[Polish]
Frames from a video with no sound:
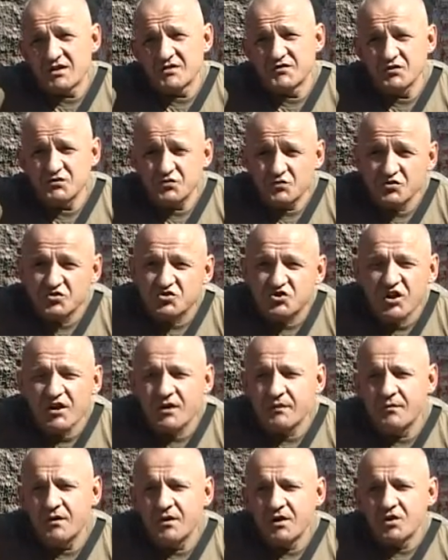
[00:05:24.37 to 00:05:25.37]
W związku z
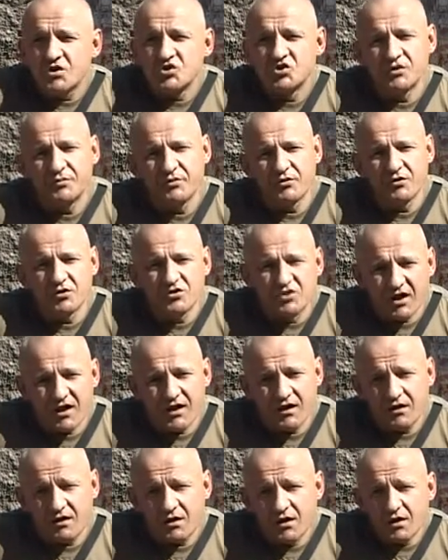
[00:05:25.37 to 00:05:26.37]
tym zrobiono
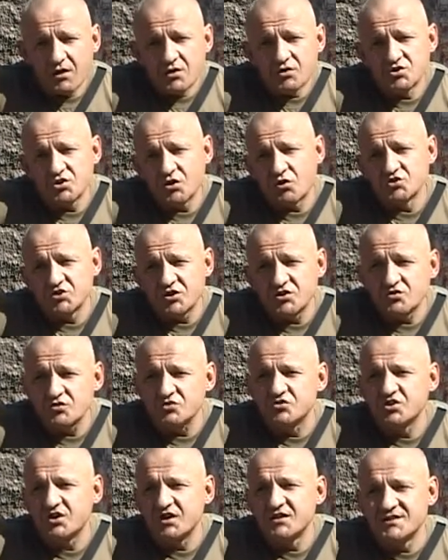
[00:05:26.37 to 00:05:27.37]
tak, że
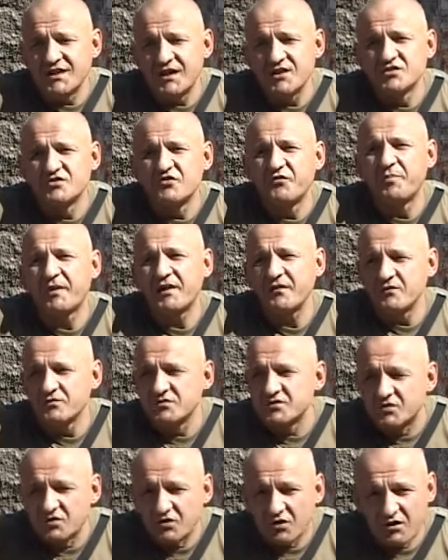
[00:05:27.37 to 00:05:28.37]
Orzeszko skręcając w
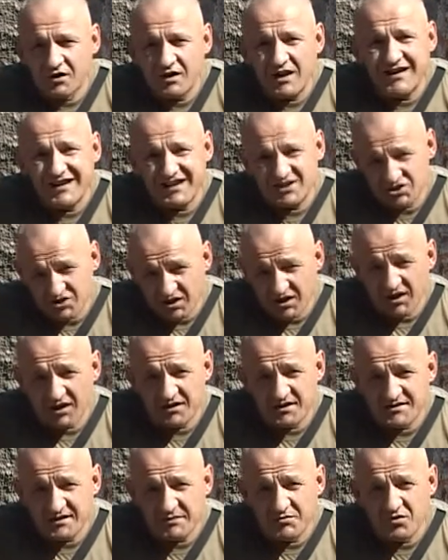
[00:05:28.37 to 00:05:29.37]
prawą stronę na
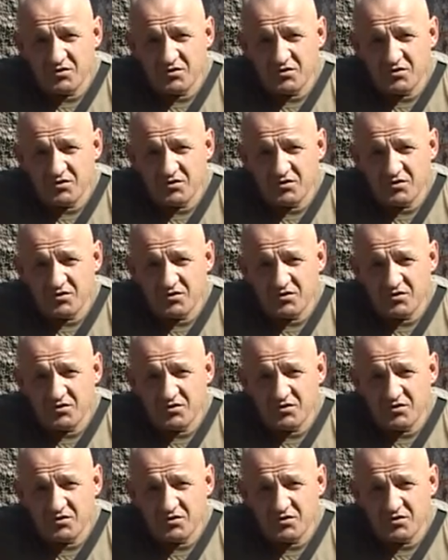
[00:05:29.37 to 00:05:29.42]
kasztelanię